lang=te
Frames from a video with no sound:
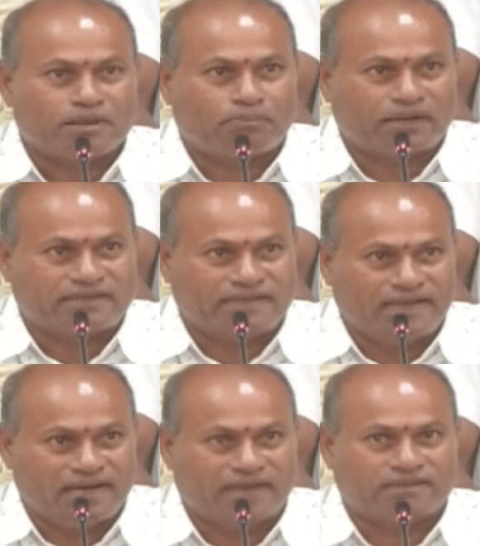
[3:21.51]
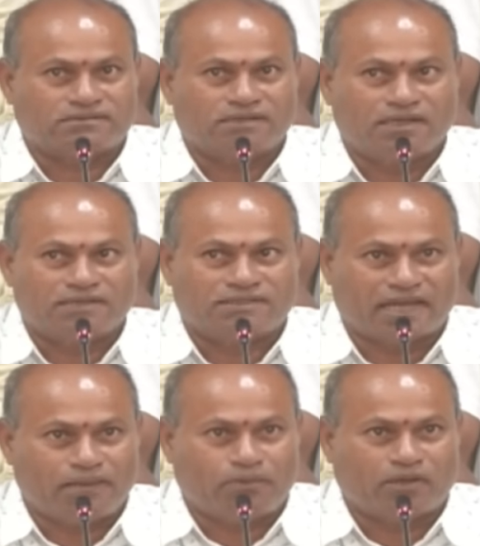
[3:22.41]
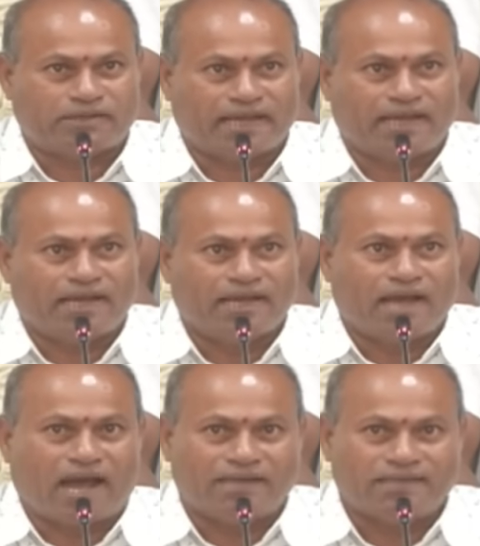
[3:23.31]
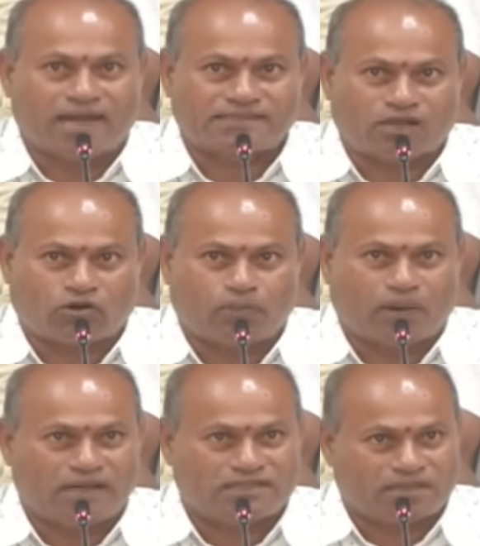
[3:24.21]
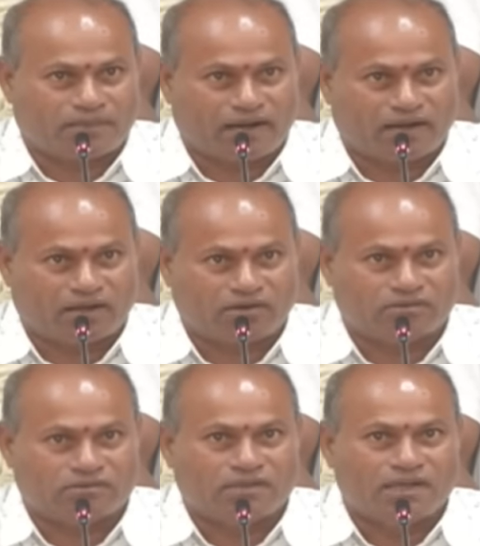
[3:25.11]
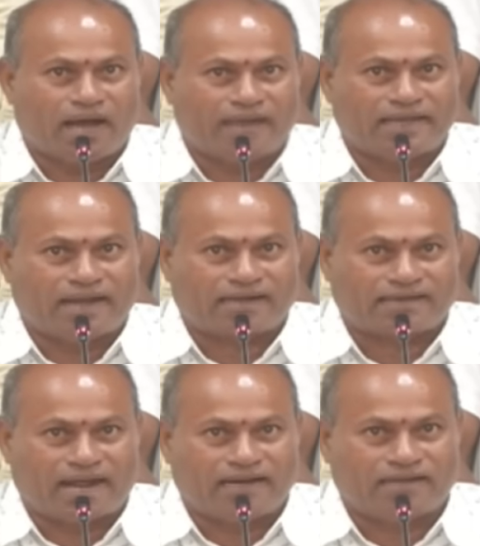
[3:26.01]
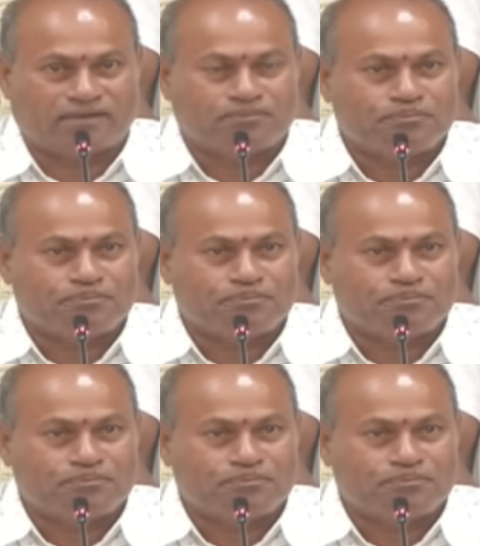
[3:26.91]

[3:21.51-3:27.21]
ప్రతి డీలర్ చనిపోతే ఐదు లక్షల రూపాయలు ఇస్తామని అన్నారు అదే ఎలక్ట్రానిక్